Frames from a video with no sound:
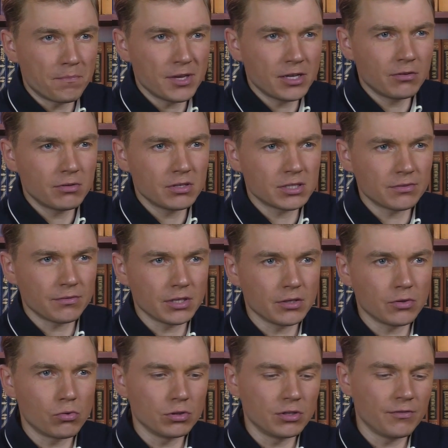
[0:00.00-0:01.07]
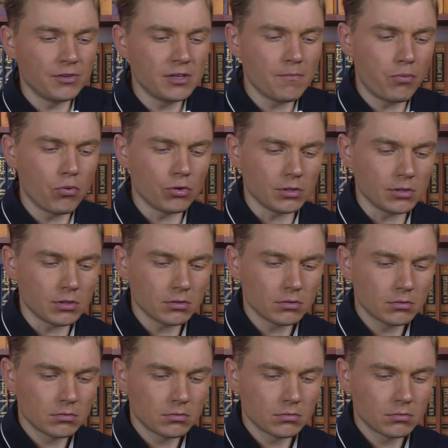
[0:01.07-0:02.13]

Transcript: первые свои годы в Японии.